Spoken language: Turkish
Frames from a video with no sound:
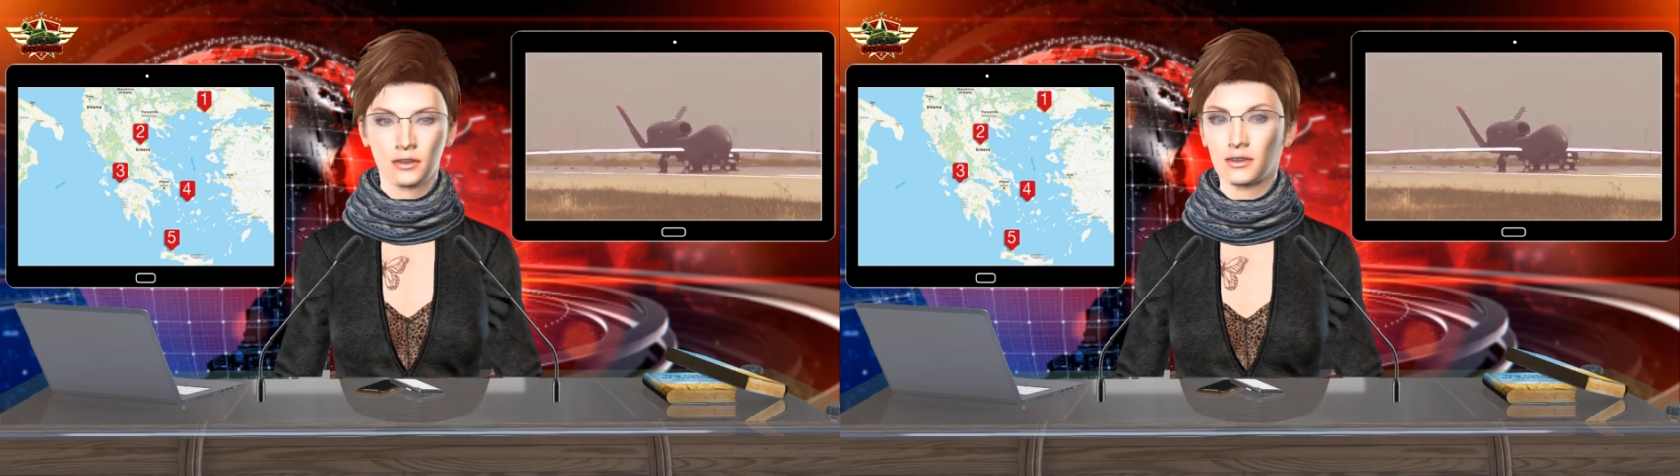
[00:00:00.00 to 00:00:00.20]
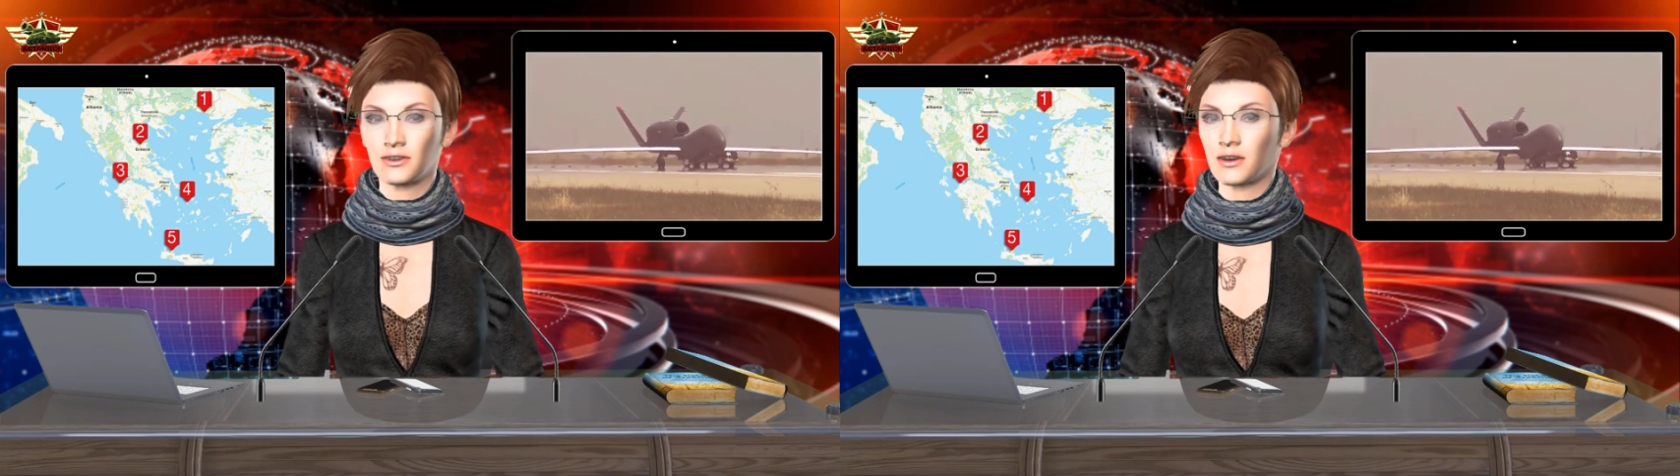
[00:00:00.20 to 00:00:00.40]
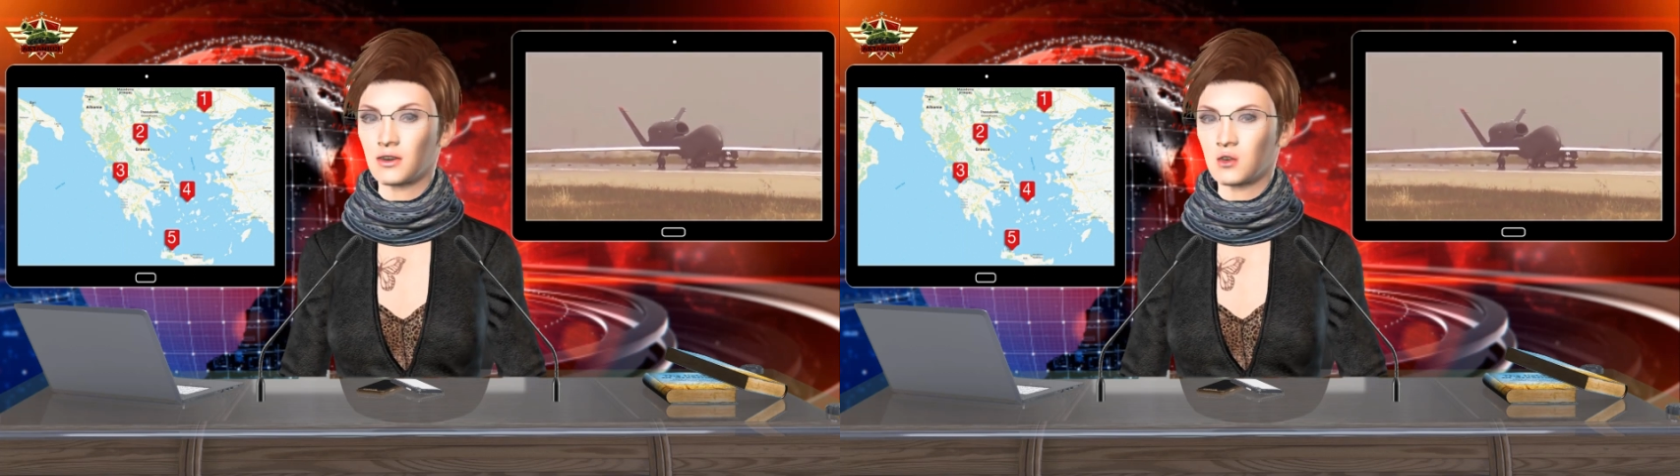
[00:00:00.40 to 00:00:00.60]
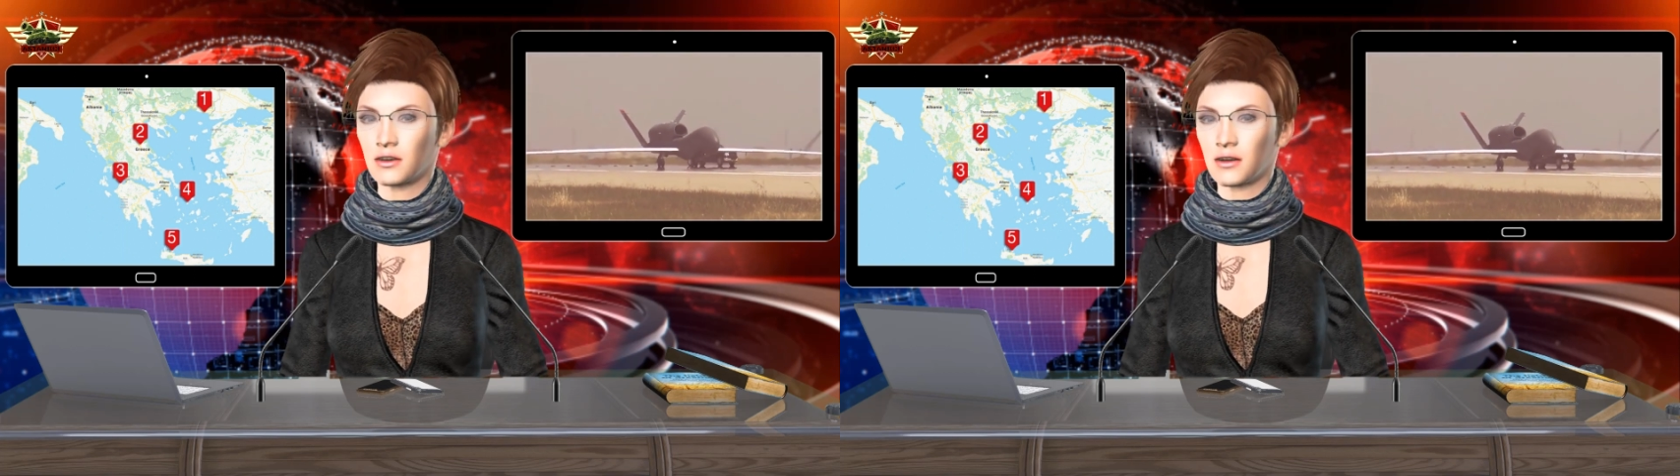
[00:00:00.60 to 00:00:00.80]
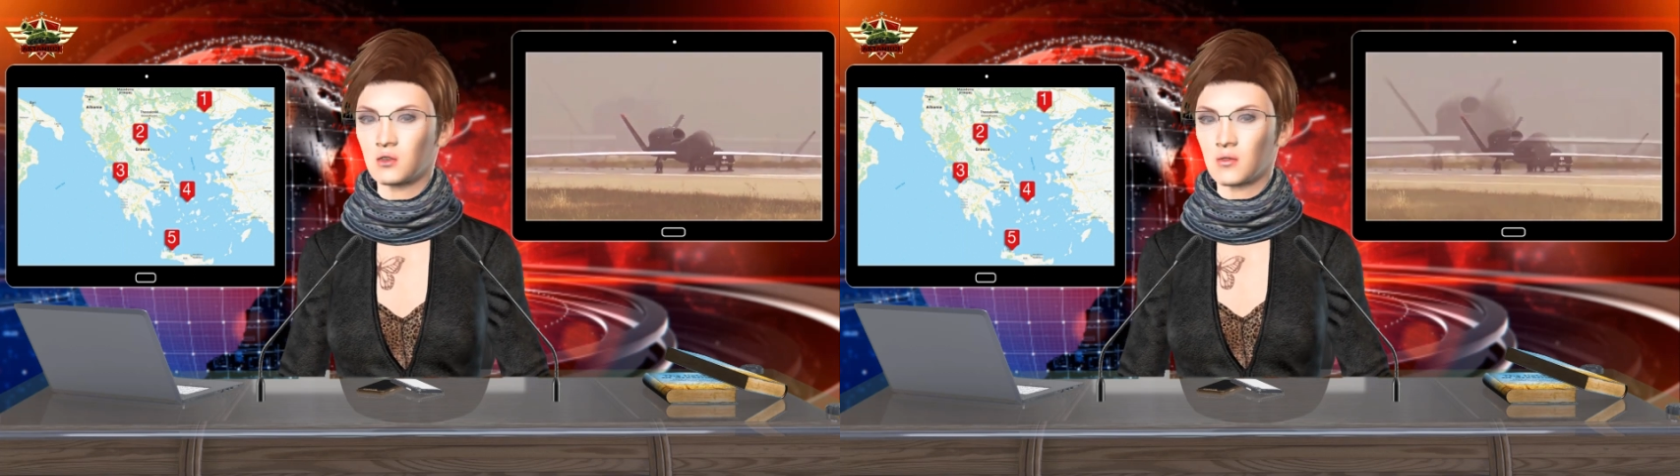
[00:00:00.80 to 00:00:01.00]
bir savaş
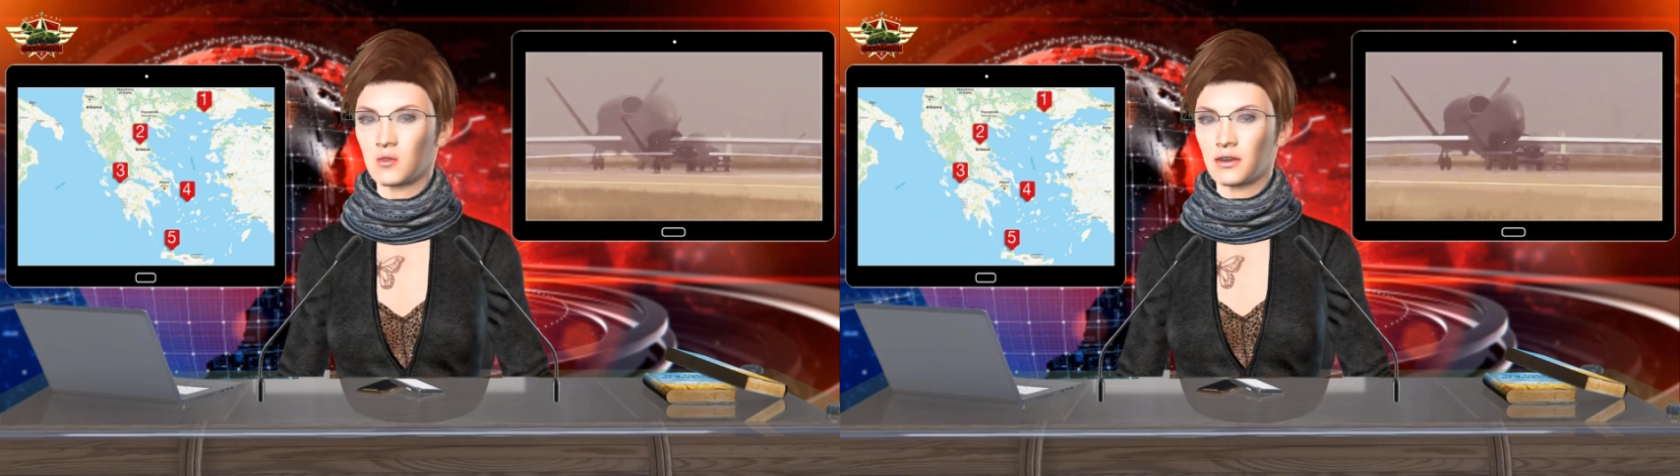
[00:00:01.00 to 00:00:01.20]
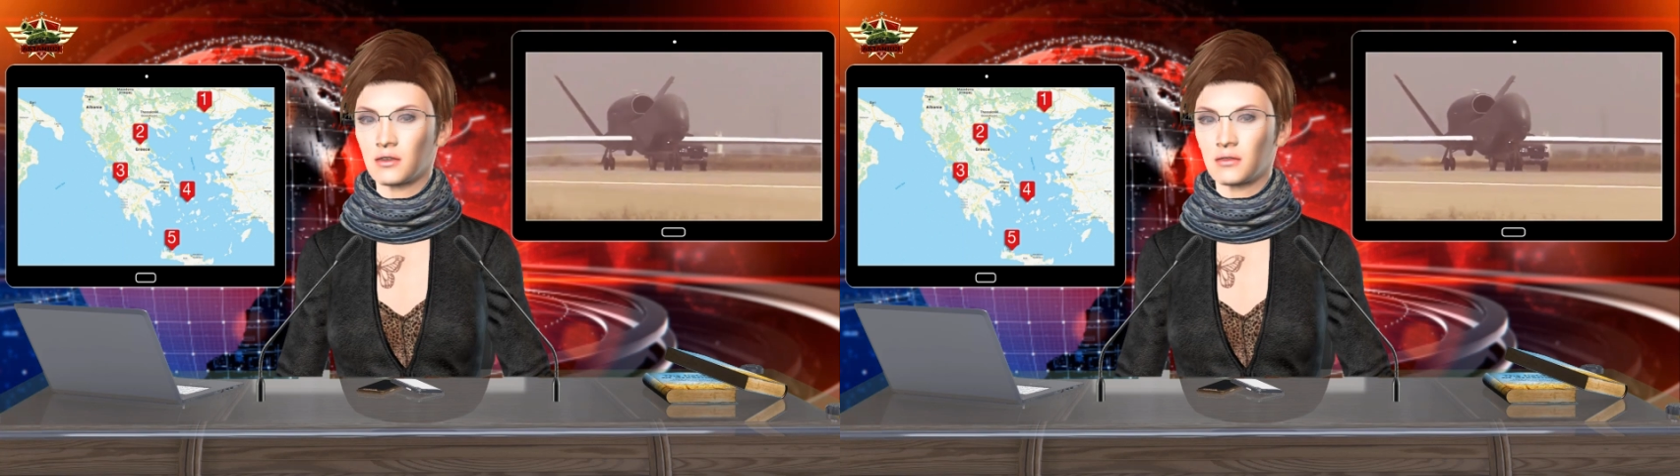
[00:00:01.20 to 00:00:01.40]
gemisi ile